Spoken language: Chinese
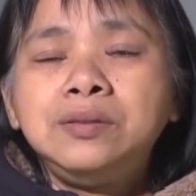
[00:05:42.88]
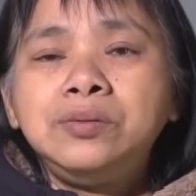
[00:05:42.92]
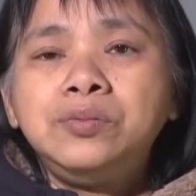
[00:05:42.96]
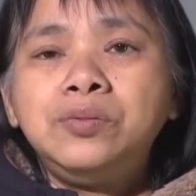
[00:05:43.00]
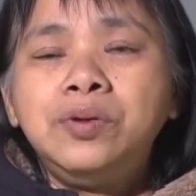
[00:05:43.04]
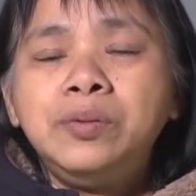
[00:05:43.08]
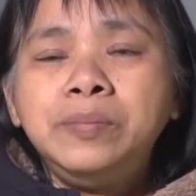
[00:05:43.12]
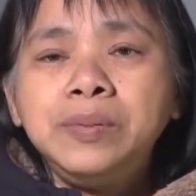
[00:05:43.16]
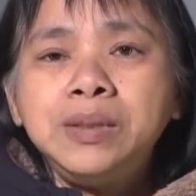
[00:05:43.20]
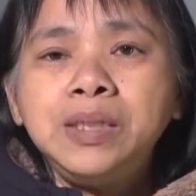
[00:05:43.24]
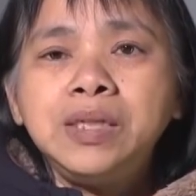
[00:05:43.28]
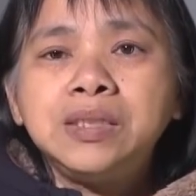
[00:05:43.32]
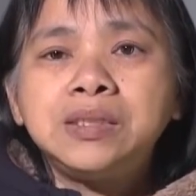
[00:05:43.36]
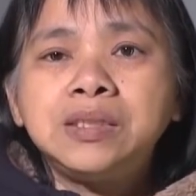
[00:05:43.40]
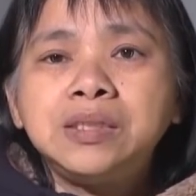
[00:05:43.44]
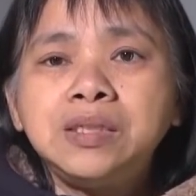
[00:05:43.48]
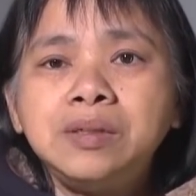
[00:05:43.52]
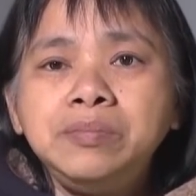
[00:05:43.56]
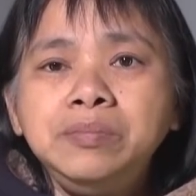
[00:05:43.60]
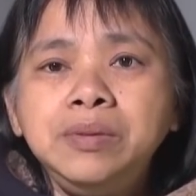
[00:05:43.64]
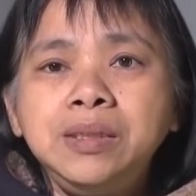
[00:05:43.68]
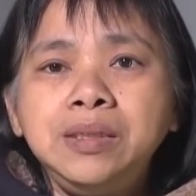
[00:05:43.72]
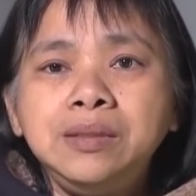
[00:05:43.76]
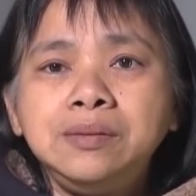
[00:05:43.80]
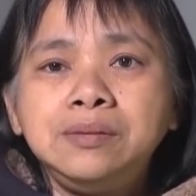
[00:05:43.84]
我们的
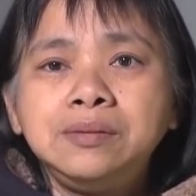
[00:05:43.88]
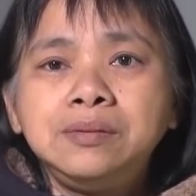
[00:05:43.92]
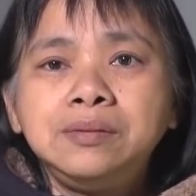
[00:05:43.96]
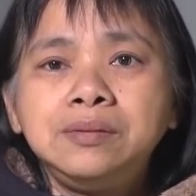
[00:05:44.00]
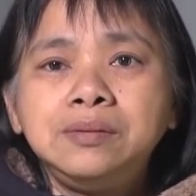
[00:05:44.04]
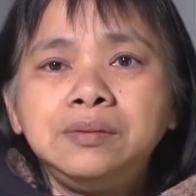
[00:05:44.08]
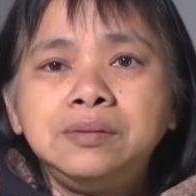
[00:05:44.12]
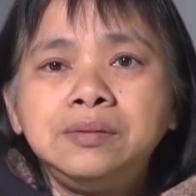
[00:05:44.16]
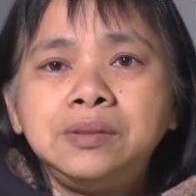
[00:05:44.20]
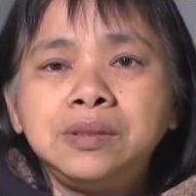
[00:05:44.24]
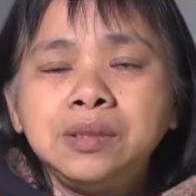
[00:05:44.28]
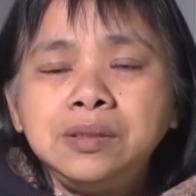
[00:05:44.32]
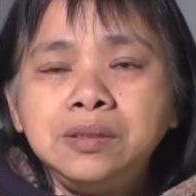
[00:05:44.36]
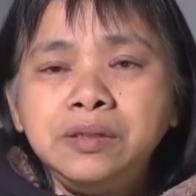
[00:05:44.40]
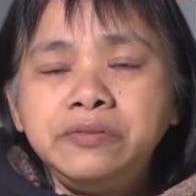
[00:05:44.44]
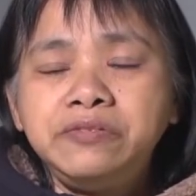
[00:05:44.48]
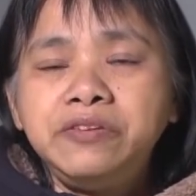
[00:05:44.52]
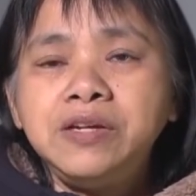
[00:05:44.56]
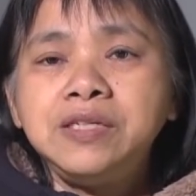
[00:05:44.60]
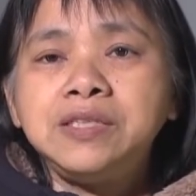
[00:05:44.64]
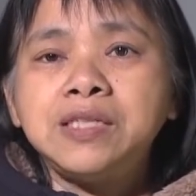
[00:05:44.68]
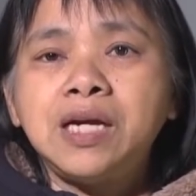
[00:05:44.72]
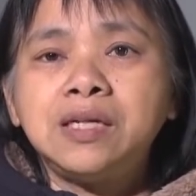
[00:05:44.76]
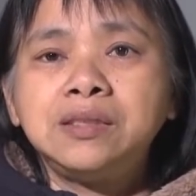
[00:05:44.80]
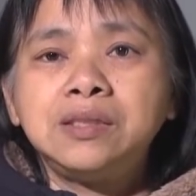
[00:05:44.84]
生命真的
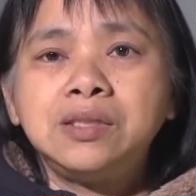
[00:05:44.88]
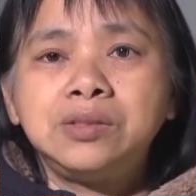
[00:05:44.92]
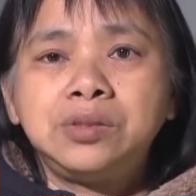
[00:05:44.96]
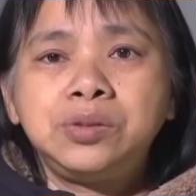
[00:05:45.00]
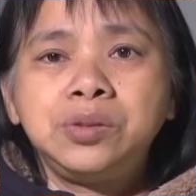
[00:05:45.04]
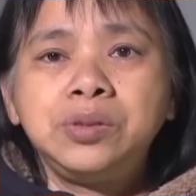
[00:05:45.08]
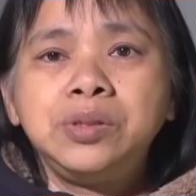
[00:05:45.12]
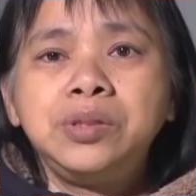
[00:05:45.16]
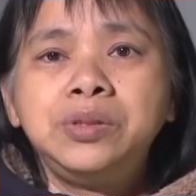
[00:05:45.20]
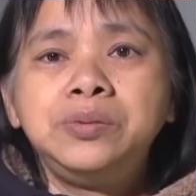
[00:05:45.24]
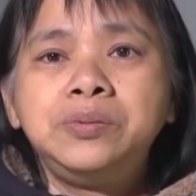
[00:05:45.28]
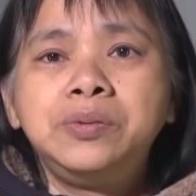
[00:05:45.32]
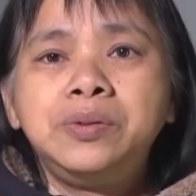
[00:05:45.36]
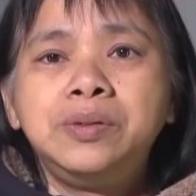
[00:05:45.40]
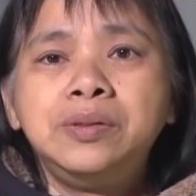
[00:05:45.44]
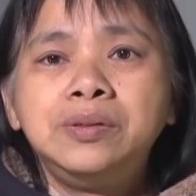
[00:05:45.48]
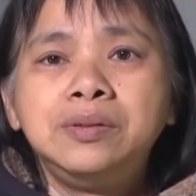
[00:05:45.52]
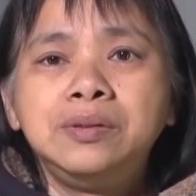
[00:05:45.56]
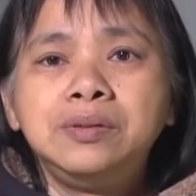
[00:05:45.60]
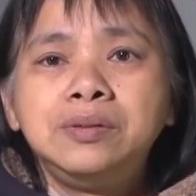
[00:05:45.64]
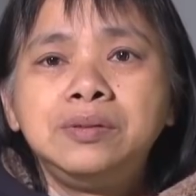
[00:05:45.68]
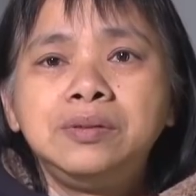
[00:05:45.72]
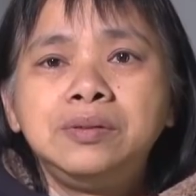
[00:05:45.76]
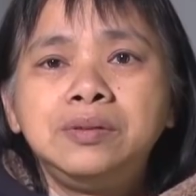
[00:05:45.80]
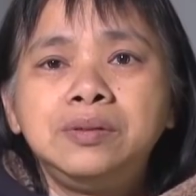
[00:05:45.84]
非常的脆弱，
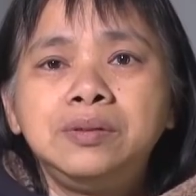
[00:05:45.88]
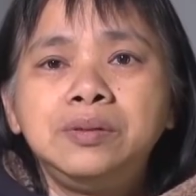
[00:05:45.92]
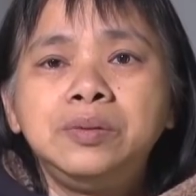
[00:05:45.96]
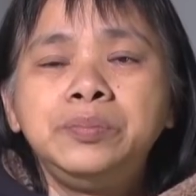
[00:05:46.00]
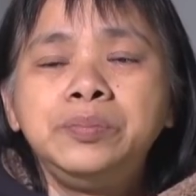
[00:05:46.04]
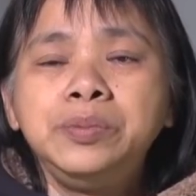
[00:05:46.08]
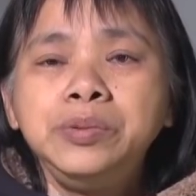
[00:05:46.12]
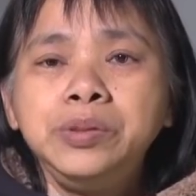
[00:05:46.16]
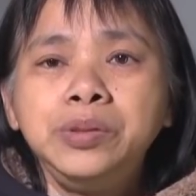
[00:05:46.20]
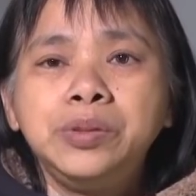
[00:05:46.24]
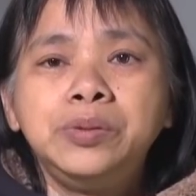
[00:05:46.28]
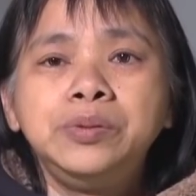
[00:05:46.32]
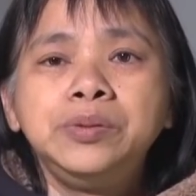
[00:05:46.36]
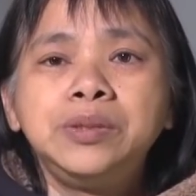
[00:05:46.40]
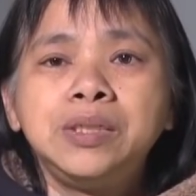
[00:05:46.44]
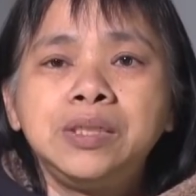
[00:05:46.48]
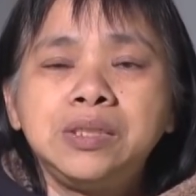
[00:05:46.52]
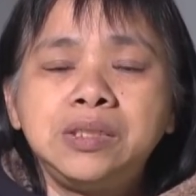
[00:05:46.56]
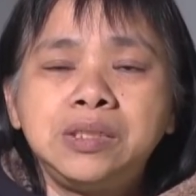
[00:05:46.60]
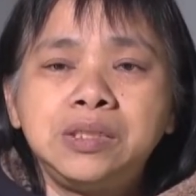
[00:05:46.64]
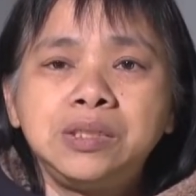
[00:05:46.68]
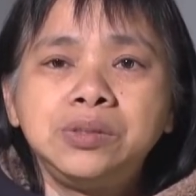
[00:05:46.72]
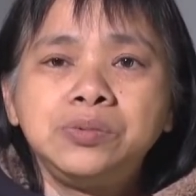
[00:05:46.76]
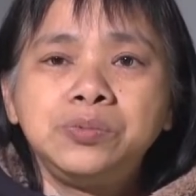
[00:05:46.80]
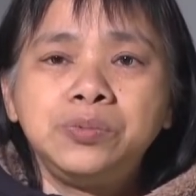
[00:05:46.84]
不由得
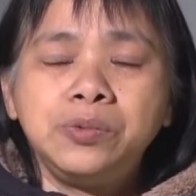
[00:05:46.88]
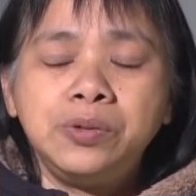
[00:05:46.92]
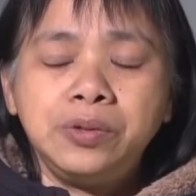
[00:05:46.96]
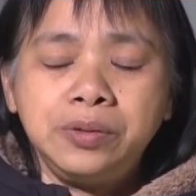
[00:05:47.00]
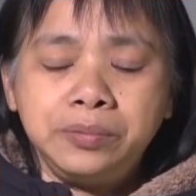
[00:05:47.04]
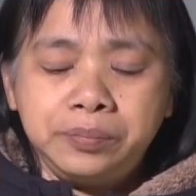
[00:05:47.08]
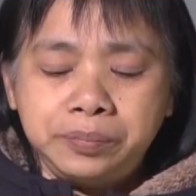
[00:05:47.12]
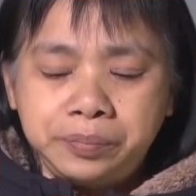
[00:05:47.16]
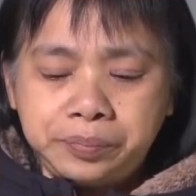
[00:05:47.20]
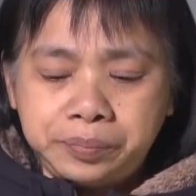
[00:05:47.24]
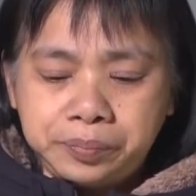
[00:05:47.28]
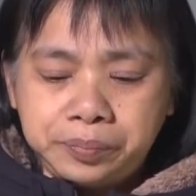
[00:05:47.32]
自我。